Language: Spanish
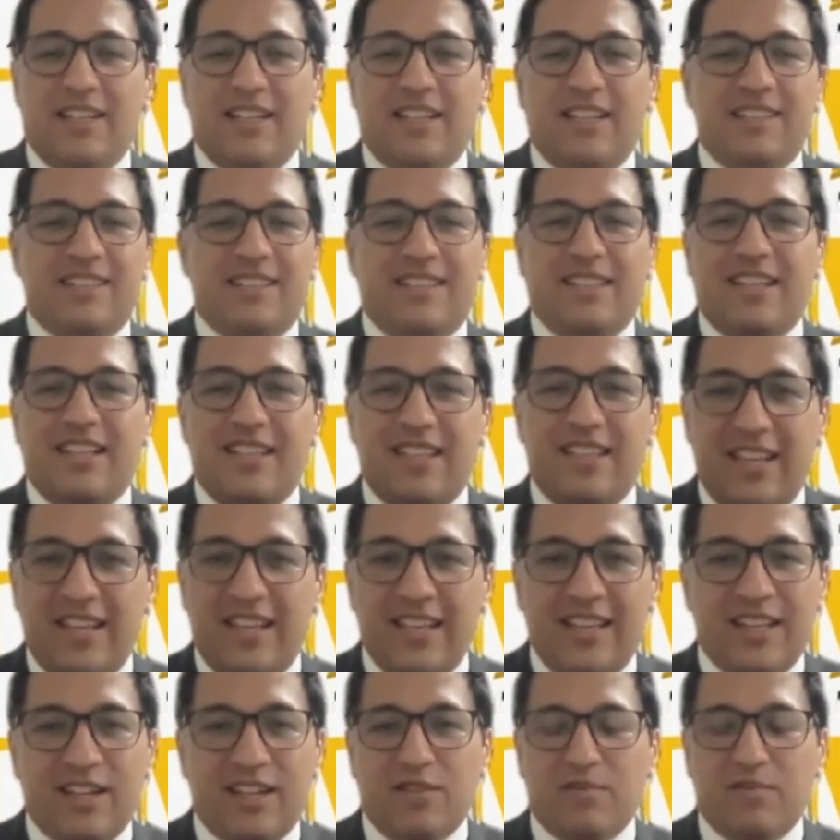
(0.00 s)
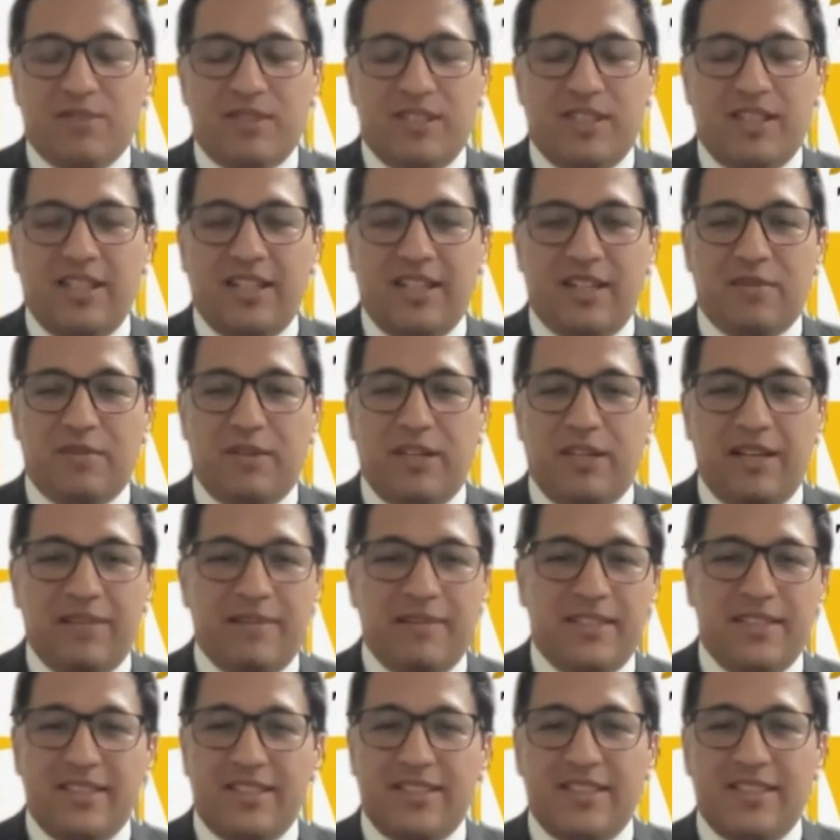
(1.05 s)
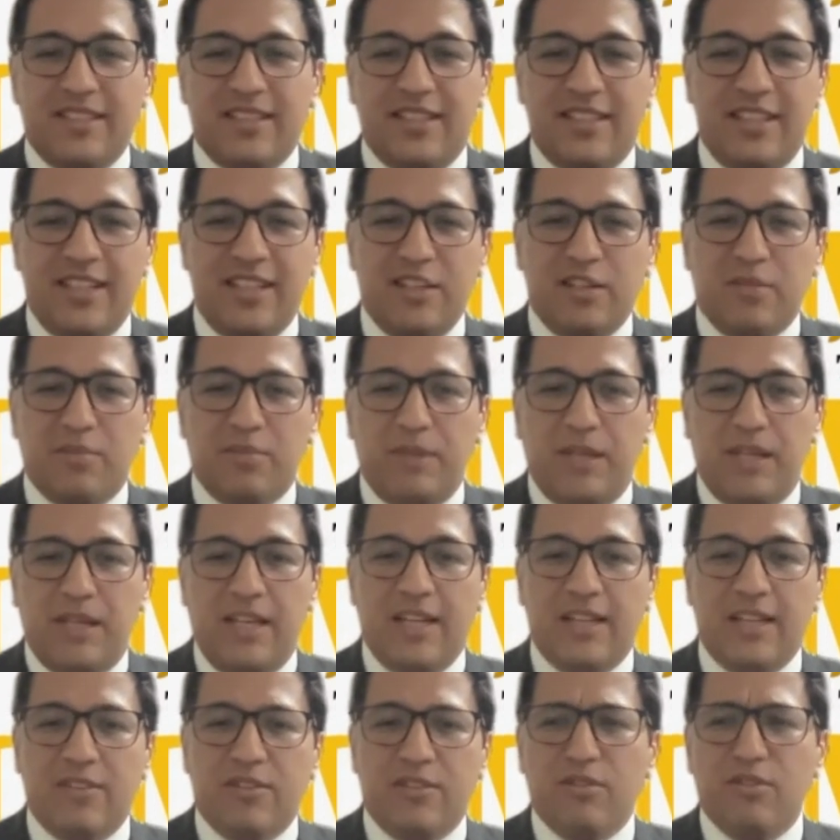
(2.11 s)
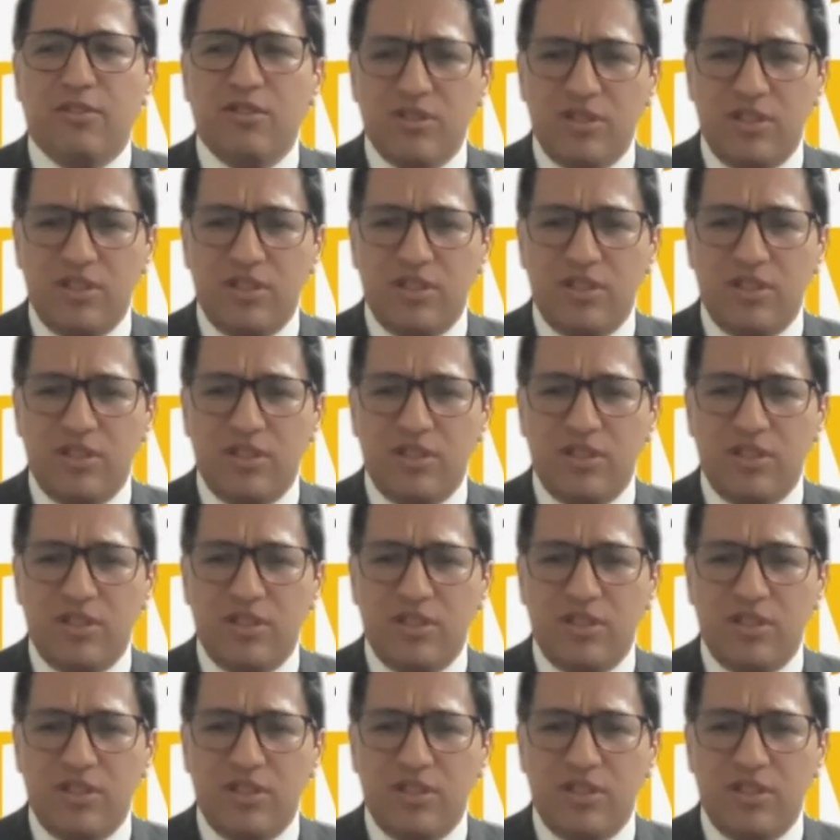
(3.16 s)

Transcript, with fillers: estridente como Sandra Cueva, sin sentido, peleando, ¿no?